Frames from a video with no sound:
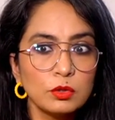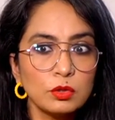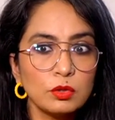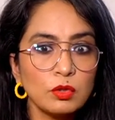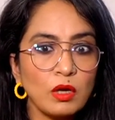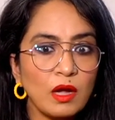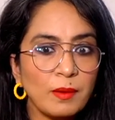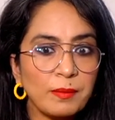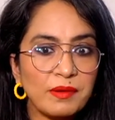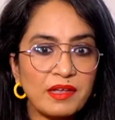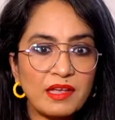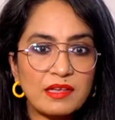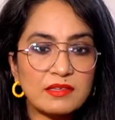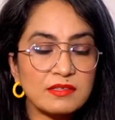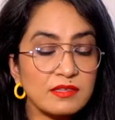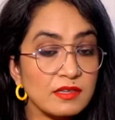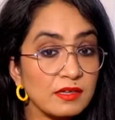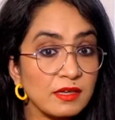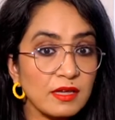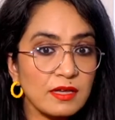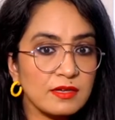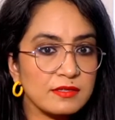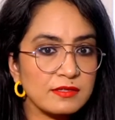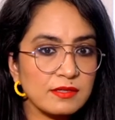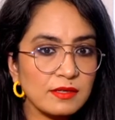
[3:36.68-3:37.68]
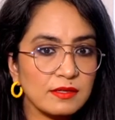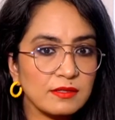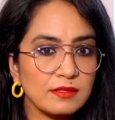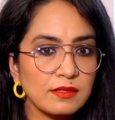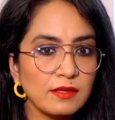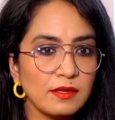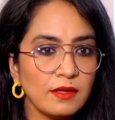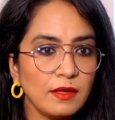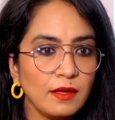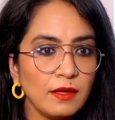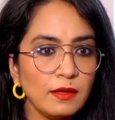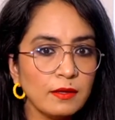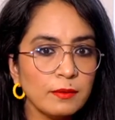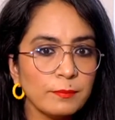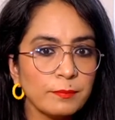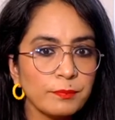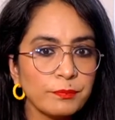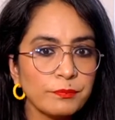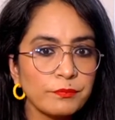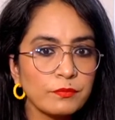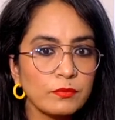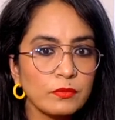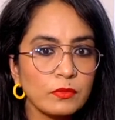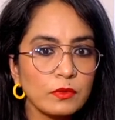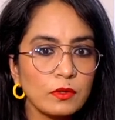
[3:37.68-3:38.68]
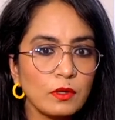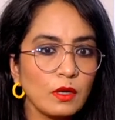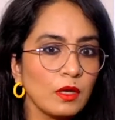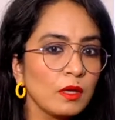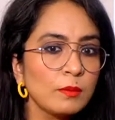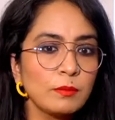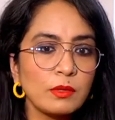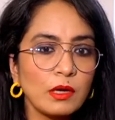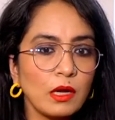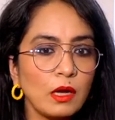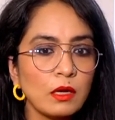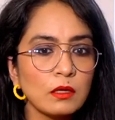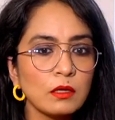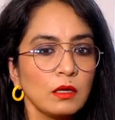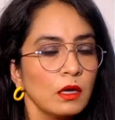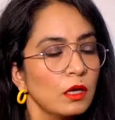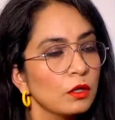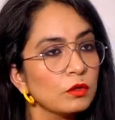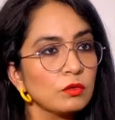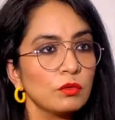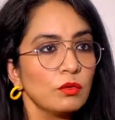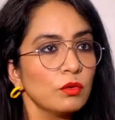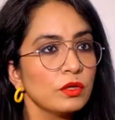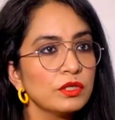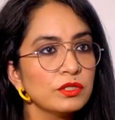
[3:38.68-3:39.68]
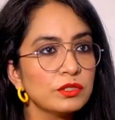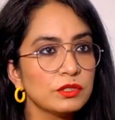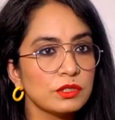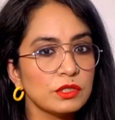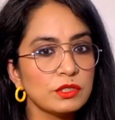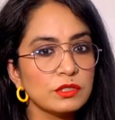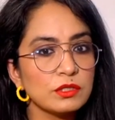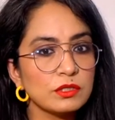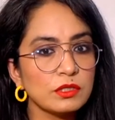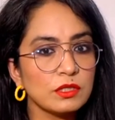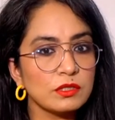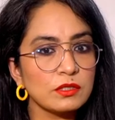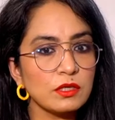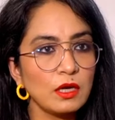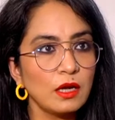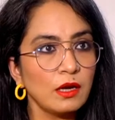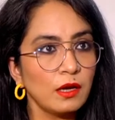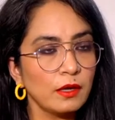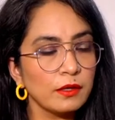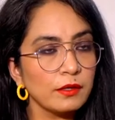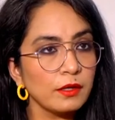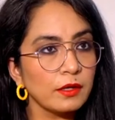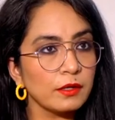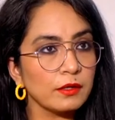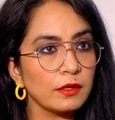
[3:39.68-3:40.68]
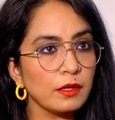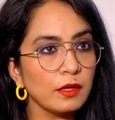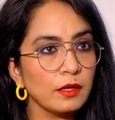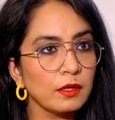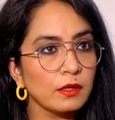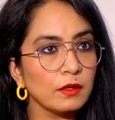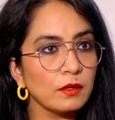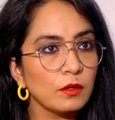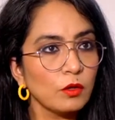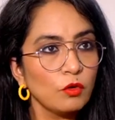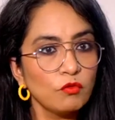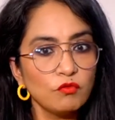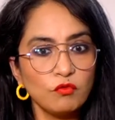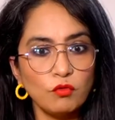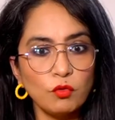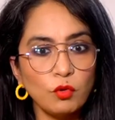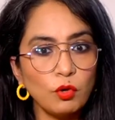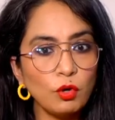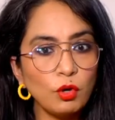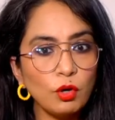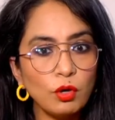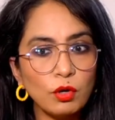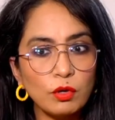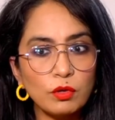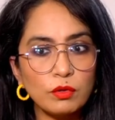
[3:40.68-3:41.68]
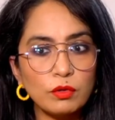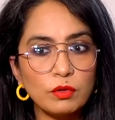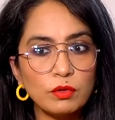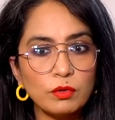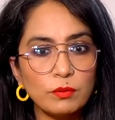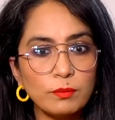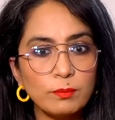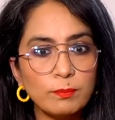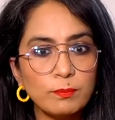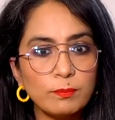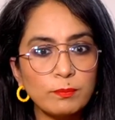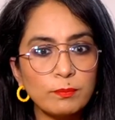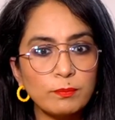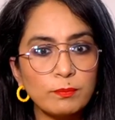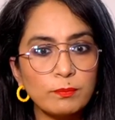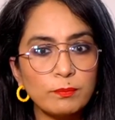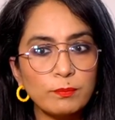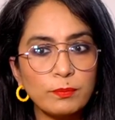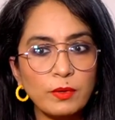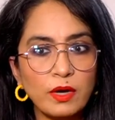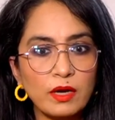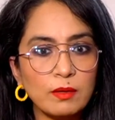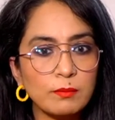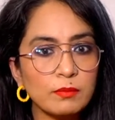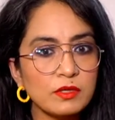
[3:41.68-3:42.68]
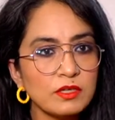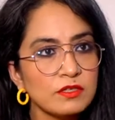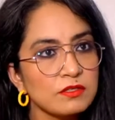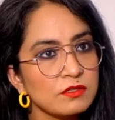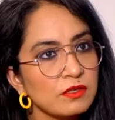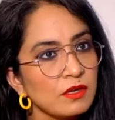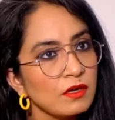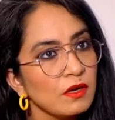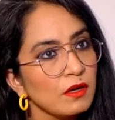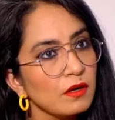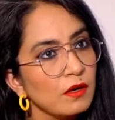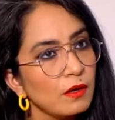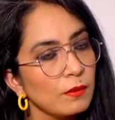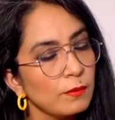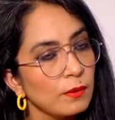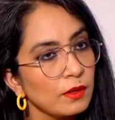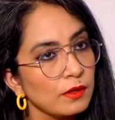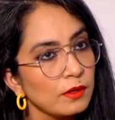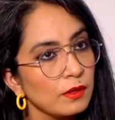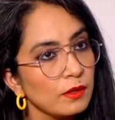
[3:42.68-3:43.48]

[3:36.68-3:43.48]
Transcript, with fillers: तो आप कैसे कह सकते हैं कि इमरान खान को इस चीज़ से अलग रखें वो प्राइम मिनिस्टर लगा हुआ